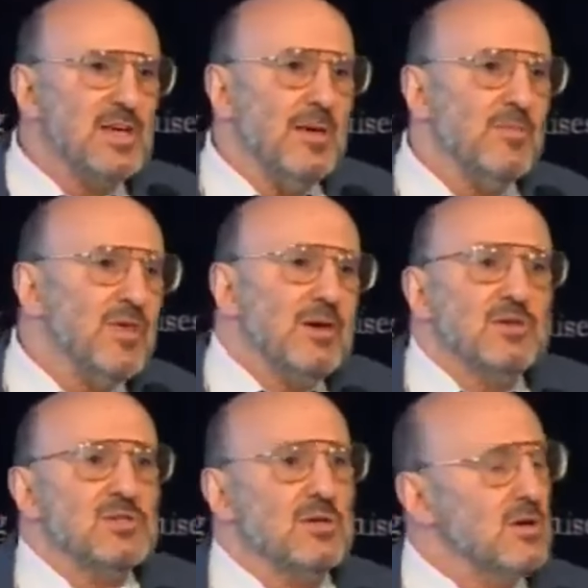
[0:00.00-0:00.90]
Lo
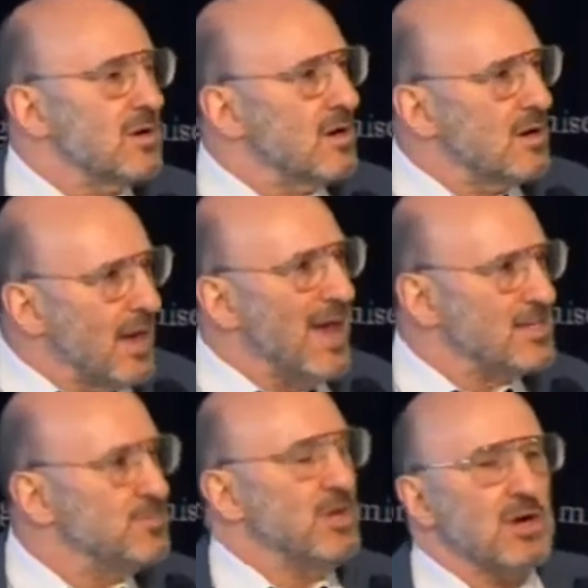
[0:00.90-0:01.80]
mismo ha estado ocurriendo
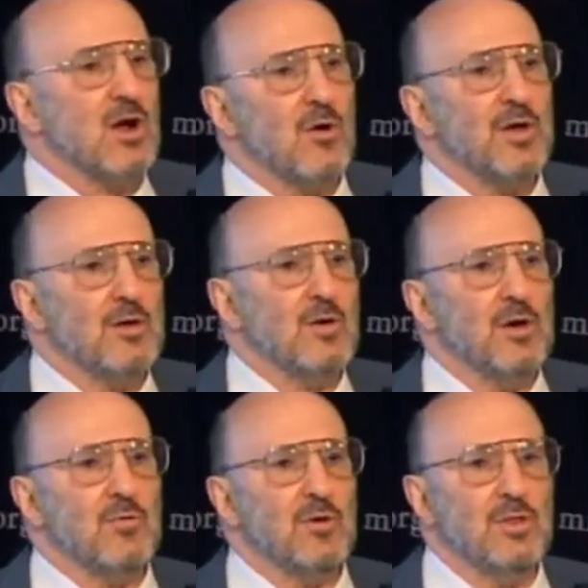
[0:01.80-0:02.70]
con la administración de